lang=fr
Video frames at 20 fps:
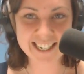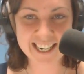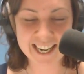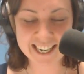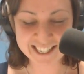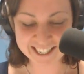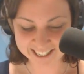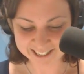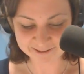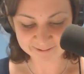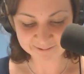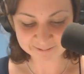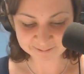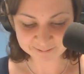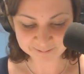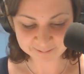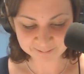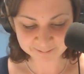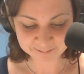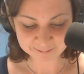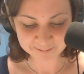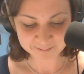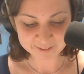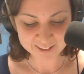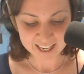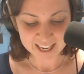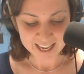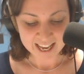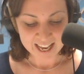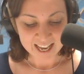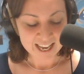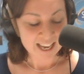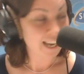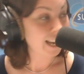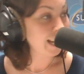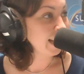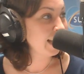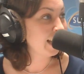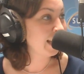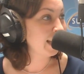J'ai hâte.
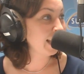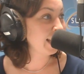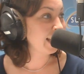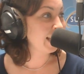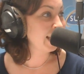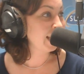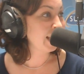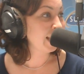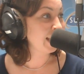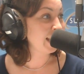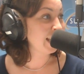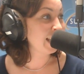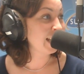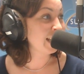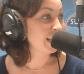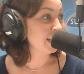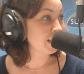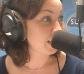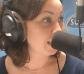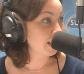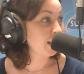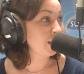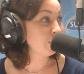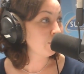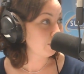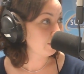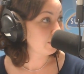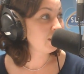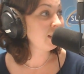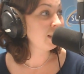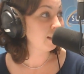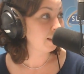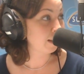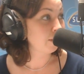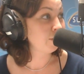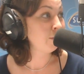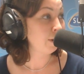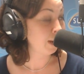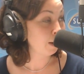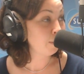Et j'ai hâte aussi d'être
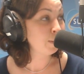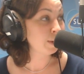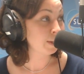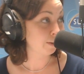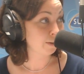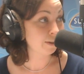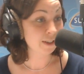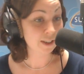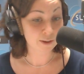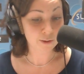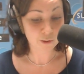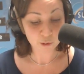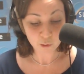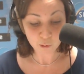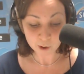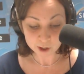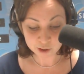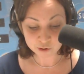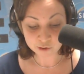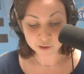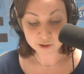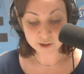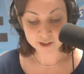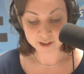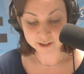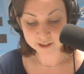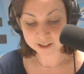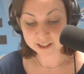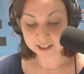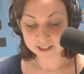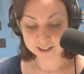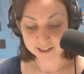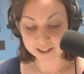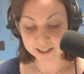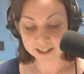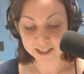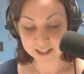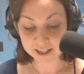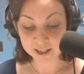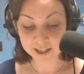à Noël parce que c'est dans trois jours. C'est
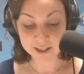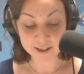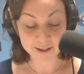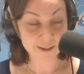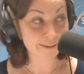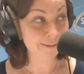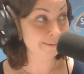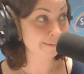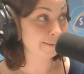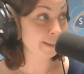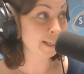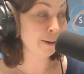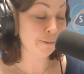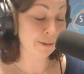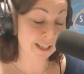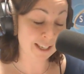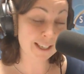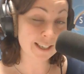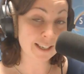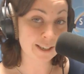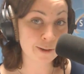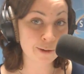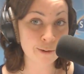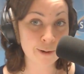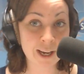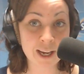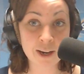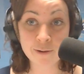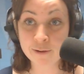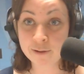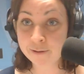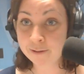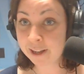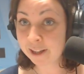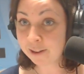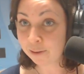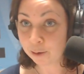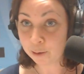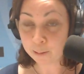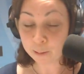vrai, et, euh, ça arrive vite. Et oui, Noël, une
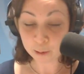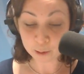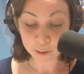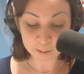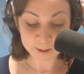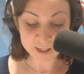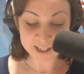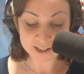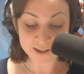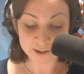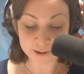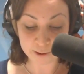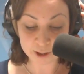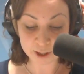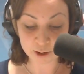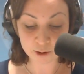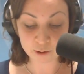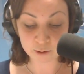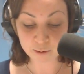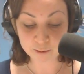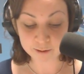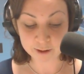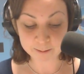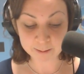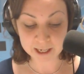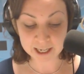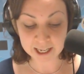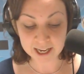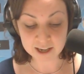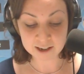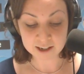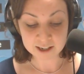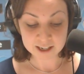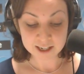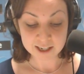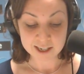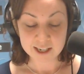fête propice aux réunions familiales.